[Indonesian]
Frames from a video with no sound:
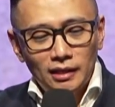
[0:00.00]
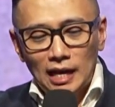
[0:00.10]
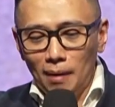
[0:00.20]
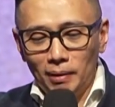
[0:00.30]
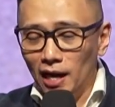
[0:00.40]

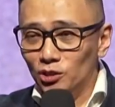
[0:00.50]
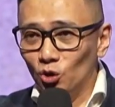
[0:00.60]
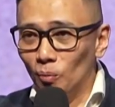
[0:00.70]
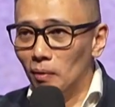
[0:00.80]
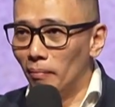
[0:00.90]
Gak pernah
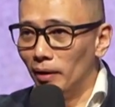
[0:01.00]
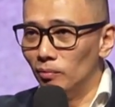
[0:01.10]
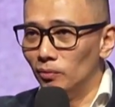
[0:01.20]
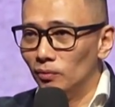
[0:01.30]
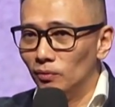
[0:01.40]
cukup Bapak
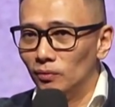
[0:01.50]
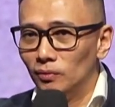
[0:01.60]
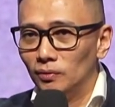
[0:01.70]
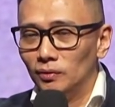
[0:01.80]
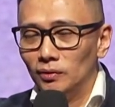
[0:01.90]
Ibu.
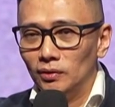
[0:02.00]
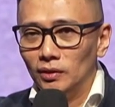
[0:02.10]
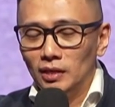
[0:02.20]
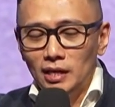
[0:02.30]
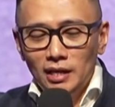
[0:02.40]

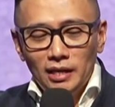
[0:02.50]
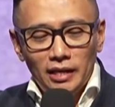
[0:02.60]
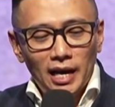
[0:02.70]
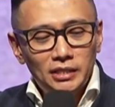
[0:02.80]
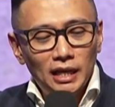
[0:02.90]

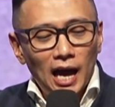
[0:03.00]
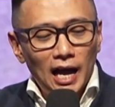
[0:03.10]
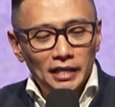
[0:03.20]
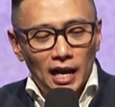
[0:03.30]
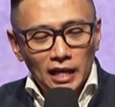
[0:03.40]
Ya,
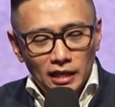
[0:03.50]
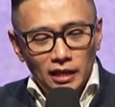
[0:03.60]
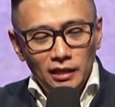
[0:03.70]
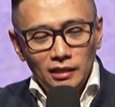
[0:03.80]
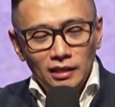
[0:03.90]
celakanya
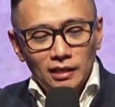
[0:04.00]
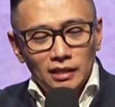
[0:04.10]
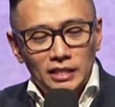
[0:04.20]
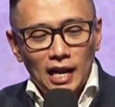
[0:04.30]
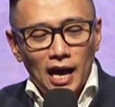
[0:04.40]
lagi,
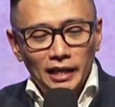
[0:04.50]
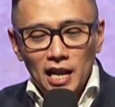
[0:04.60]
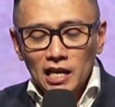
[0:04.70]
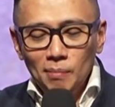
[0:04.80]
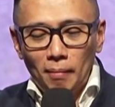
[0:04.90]
celakanya
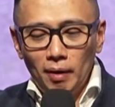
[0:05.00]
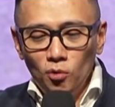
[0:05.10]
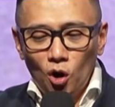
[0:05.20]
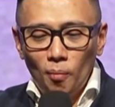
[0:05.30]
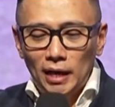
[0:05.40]
lagi Bapak Ibu
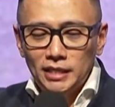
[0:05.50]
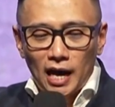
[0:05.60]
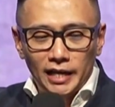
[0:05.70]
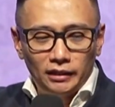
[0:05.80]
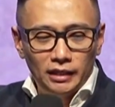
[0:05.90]
kalau baca
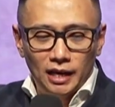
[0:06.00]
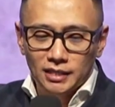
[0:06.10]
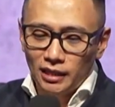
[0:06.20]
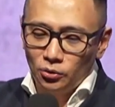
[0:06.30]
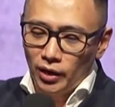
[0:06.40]
ayat
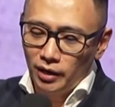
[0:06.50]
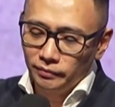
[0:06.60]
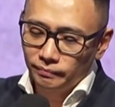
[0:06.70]
31 ya.